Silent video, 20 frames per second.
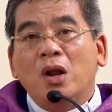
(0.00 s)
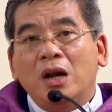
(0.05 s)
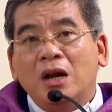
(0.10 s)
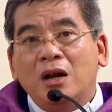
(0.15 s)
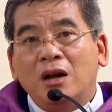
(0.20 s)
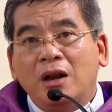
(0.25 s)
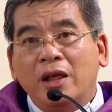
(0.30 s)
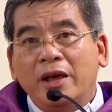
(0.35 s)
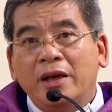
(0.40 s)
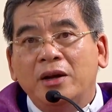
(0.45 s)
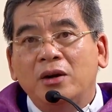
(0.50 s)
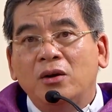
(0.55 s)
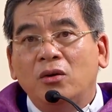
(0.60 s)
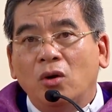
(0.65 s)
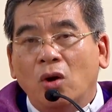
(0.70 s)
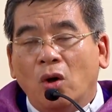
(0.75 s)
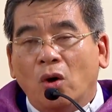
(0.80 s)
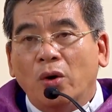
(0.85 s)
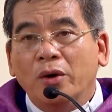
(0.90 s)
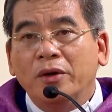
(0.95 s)

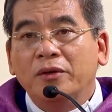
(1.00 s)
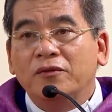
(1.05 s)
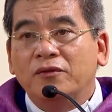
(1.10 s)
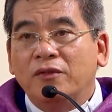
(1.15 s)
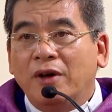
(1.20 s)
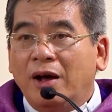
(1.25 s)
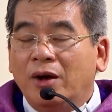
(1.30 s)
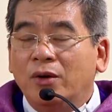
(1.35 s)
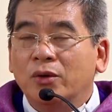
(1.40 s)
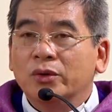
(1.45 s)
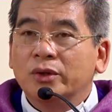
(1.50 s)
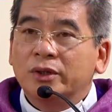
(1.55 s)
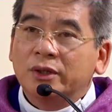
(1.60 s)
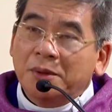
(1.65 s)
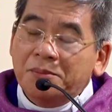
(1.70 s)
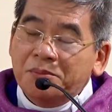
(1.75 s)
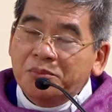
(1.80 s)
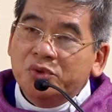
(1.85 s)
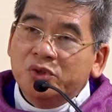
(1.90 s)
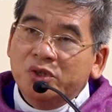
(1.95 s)
len lỏi vào
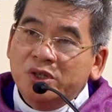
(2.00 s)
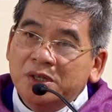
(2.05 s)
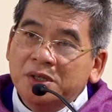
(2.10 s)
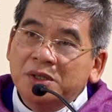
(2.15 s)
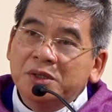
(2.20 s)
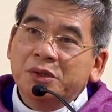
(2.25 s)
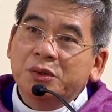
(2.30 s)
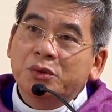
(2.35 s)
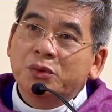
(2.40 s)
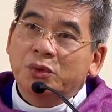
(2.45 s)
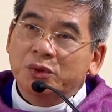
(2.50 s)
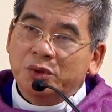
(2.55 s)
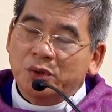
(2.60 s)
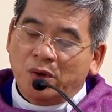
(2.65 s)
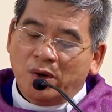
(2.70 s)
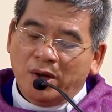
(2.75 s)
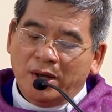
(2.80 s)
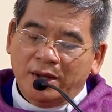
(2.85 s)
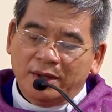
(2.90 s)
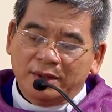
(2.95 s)
tâm trí của
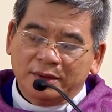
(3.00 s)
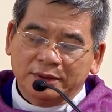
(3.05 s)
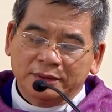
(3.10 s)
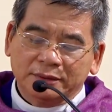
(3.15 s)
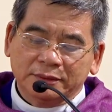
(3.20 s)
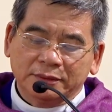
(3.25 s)
Gioan.